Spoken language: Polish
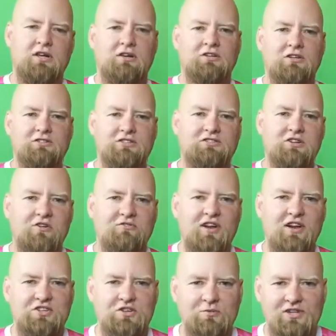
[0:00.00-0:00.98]
No to co,
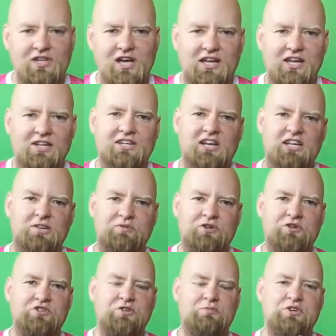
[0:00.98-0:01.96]
walczymy dalej, teraz
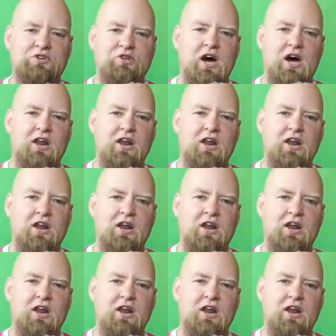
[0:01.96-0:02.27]
przenosimy się do